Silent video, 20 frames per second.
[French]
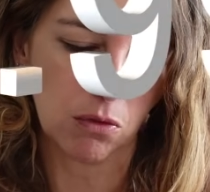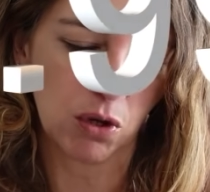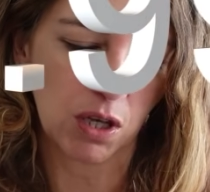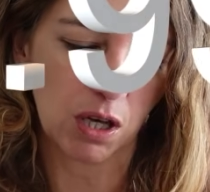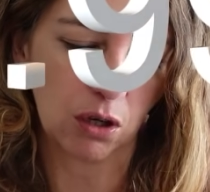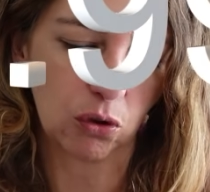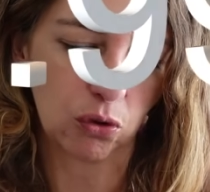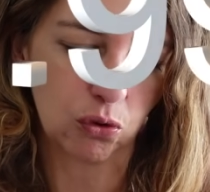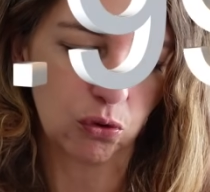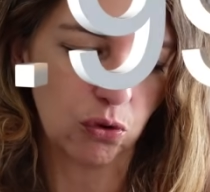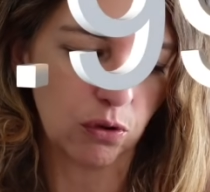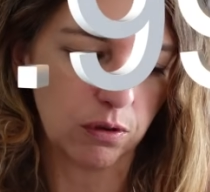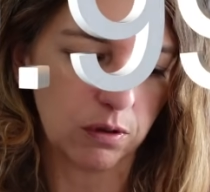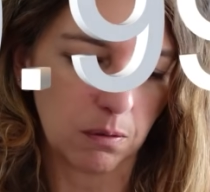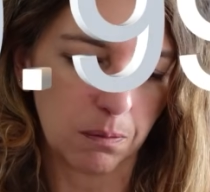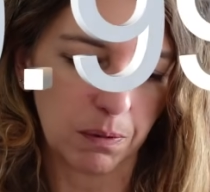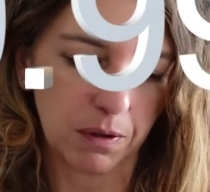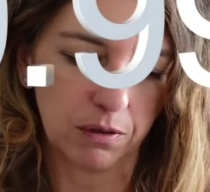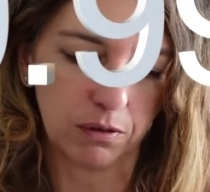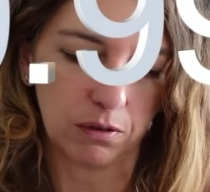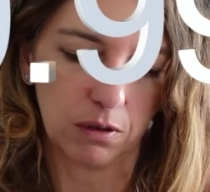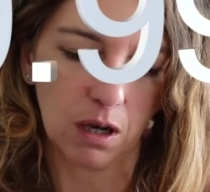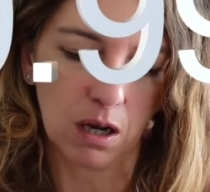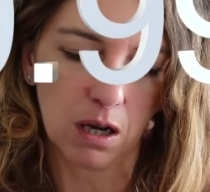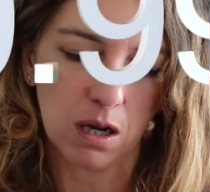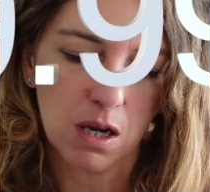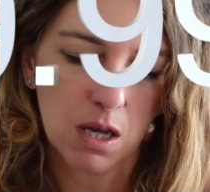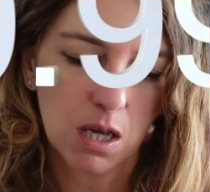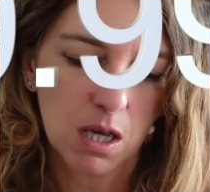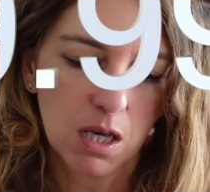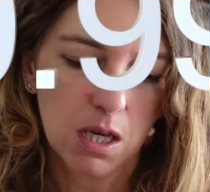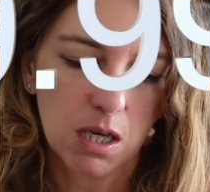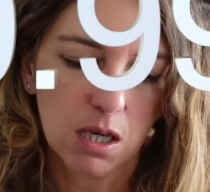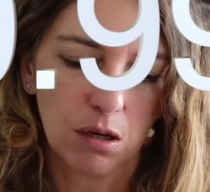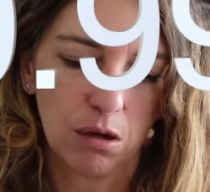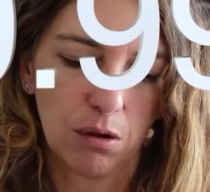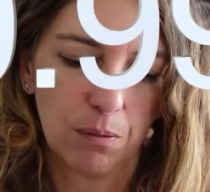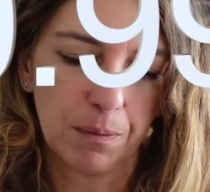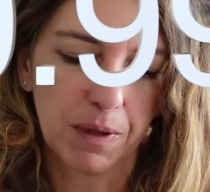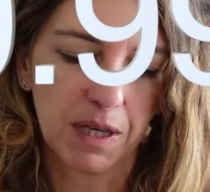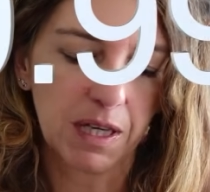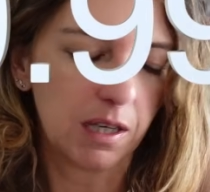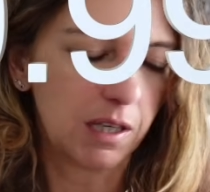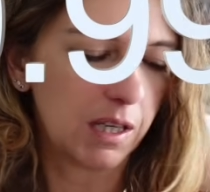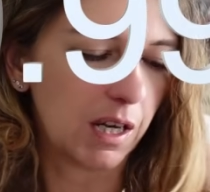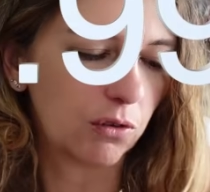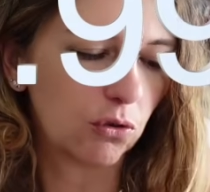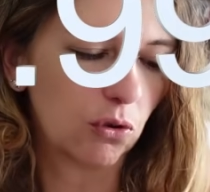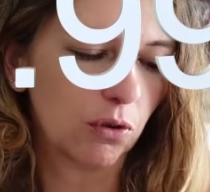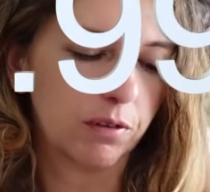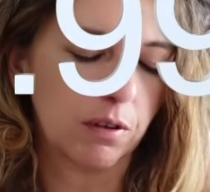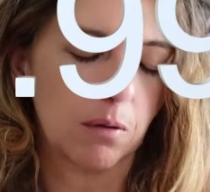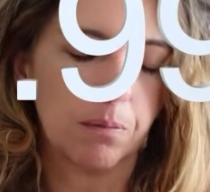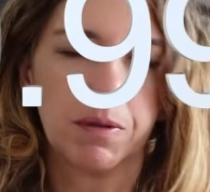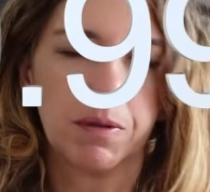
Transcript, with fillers: Oh, il n'y a que deux épaisseurs, euh, mais il y a 200